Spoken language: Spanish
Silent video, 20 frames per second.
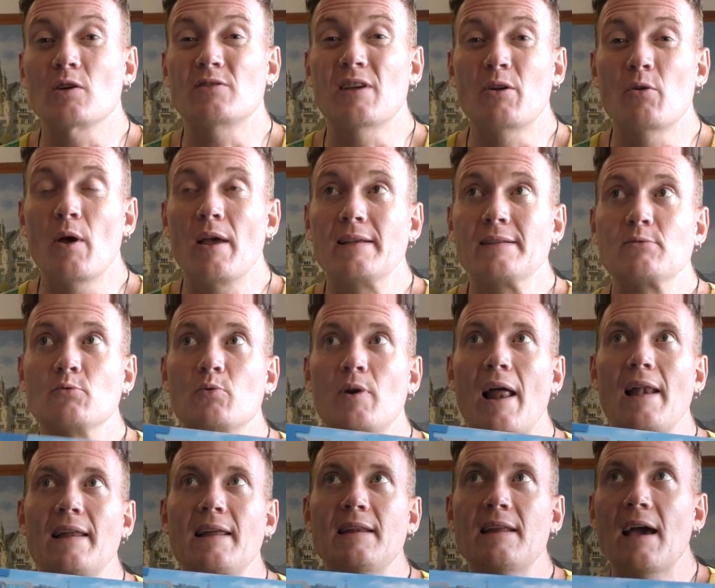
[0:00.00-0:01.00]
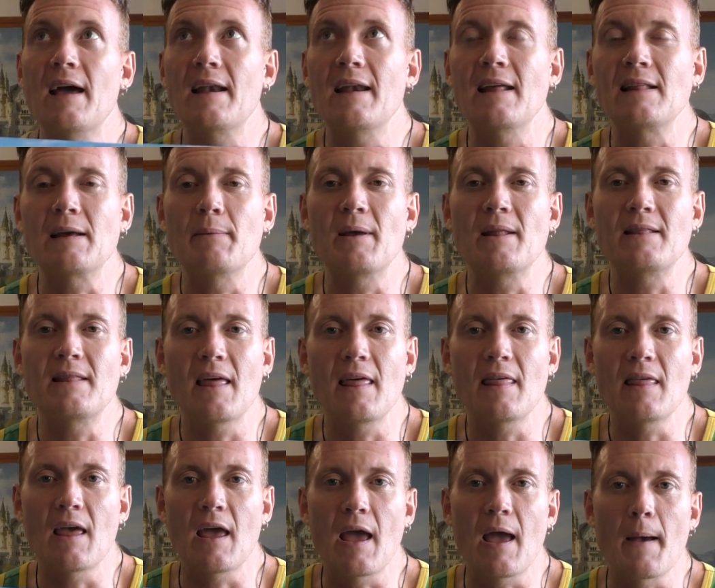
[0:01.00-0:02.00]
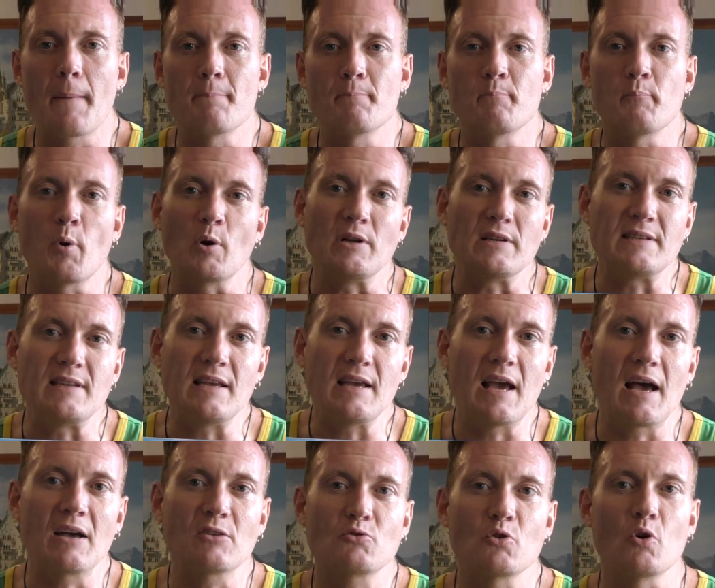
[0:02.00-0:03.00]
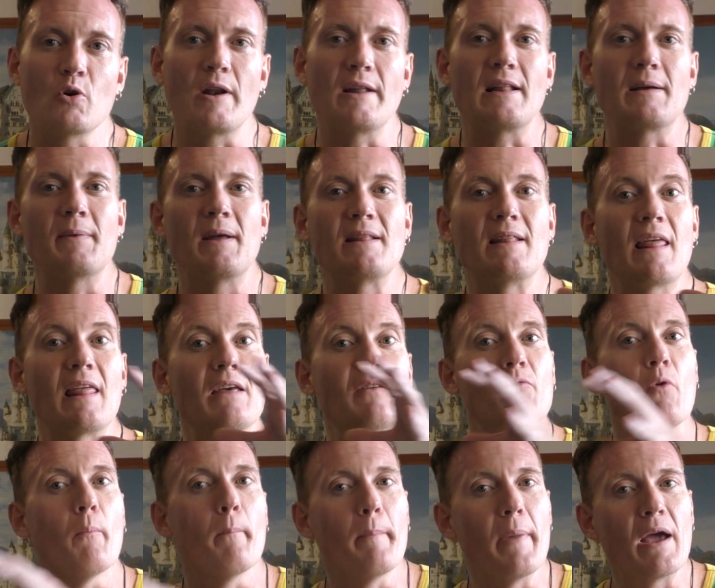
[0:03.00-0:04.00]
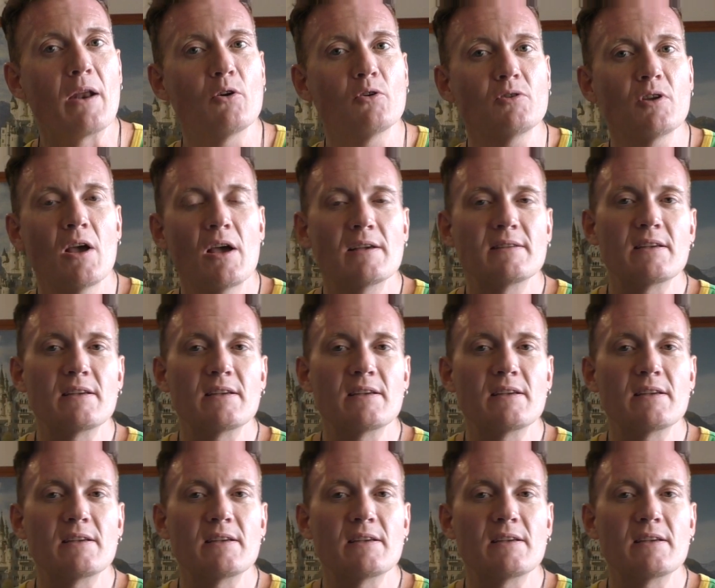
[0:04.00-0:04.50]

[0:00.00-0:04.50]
O sea, no es una línea netamente de policías o netamente de bomberos,